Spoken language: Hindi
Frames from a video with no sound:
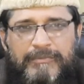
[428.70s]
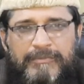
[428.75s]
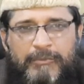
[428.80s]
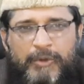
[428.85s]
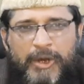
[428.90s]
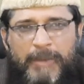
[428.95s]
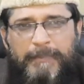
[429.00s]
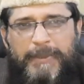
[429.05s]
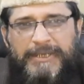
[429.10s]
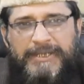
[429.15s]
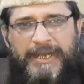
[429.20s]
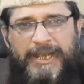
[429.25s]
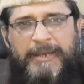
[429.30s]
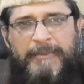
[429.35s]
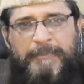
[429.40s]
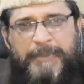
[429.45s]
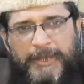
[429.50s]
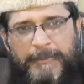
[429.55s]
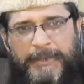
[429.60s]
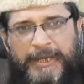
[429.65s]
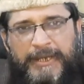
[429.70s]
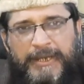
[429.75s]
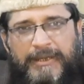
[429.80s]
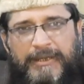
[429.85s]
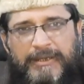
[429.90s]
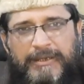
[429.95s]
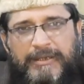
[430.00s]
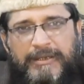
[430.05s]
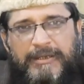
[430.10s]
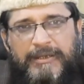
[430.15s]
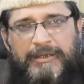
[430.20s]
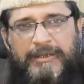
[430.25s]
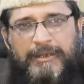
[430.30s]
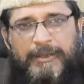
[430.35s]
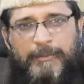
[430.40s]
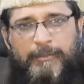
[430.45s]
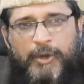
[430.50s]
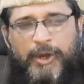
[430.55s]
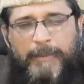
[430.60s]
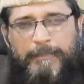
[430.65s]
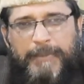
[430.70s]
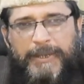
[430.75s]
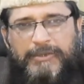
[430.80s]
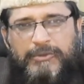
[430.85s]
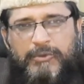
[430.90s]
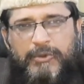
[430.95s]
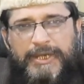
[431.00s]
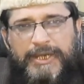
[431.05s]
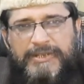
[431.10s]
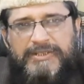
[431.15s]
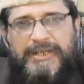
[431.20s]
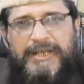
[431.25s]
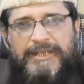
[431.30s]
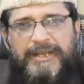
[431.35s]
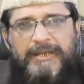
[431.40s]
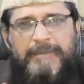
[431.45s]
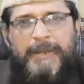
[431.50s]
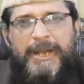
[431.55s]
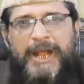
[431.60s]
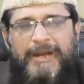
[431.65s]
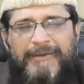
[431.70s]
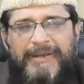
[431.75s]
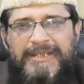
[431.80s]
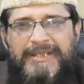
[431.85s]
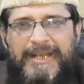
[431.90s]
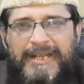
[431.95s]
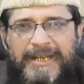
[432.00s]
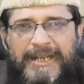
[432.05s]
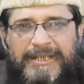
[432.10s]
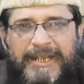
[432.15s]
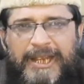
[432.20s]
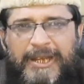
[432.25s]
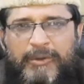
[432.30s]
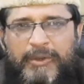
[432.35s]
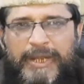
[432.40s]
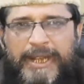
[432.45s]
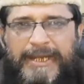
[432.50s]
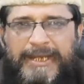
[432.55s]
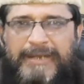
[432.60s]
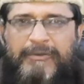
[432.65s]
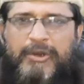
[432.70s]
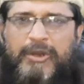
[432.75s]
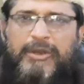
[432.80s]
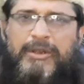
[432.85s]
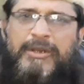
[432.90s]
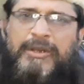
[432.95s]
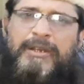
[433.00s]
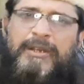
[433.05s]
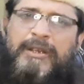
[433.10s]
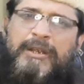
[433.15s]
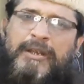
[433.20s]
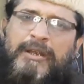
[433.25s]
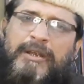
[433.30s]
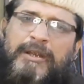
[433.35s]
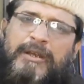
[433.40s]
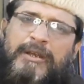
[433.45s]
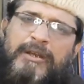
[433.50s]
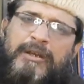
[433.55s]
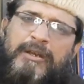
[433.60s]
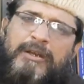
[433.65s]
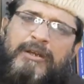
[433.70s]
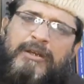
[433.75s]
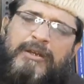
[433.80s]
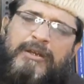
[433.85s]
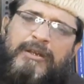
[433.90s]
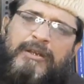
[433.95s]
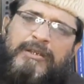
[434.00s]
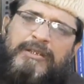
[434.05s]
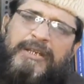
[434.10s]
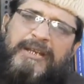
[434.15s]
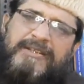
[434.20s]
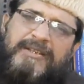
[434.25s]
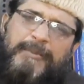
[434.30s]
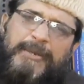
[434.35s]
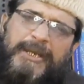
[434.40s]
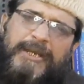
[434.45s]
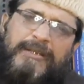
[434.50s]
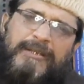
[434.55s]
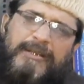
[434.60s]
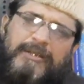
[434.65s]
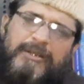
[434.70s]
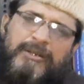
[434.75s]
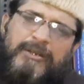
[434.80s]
मोहब्बत है फिर भी मोहब्बत को इस कदर बढ़ावा दिया जाता है गोया कि वो ये ज़मीन